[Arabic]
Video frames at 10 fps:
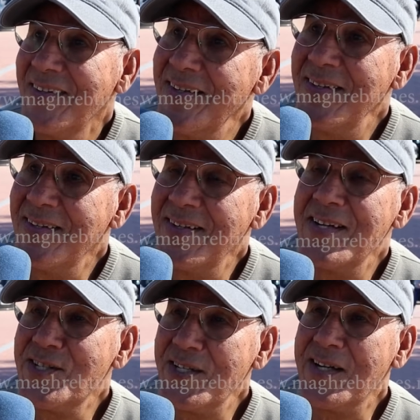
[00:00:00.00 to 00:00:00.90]
إيه
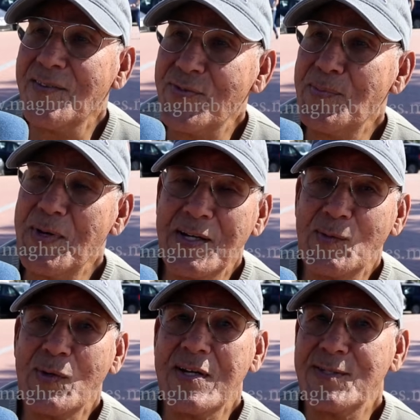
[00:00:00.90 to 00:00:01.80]
إلا جات فاميل
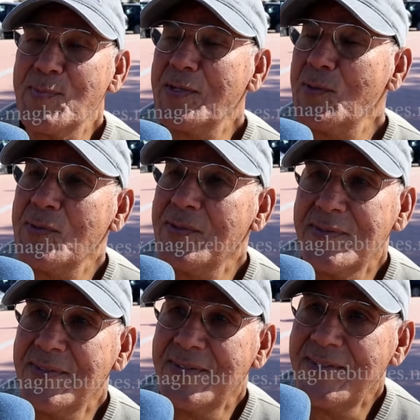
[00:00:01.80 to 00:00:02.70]
ولا سميتو
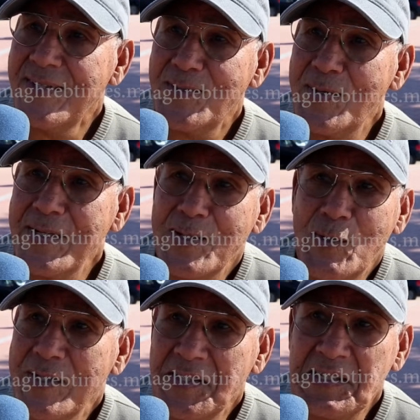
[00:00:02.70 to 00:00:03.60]
واني
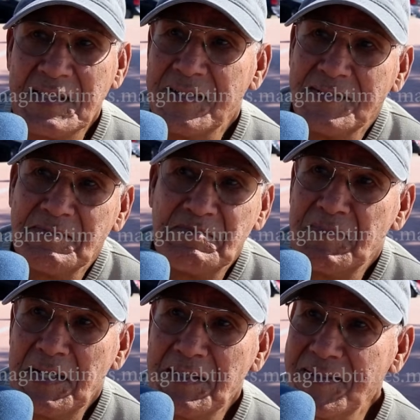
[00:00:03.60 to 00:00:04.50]
وحدي لا
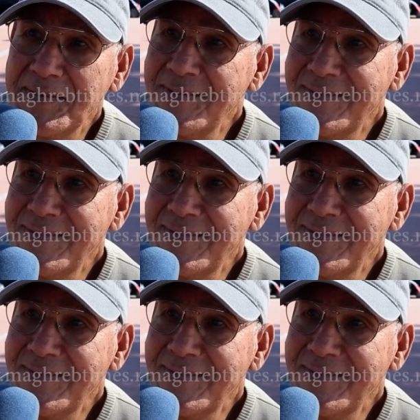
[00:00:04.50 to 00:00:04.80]
ما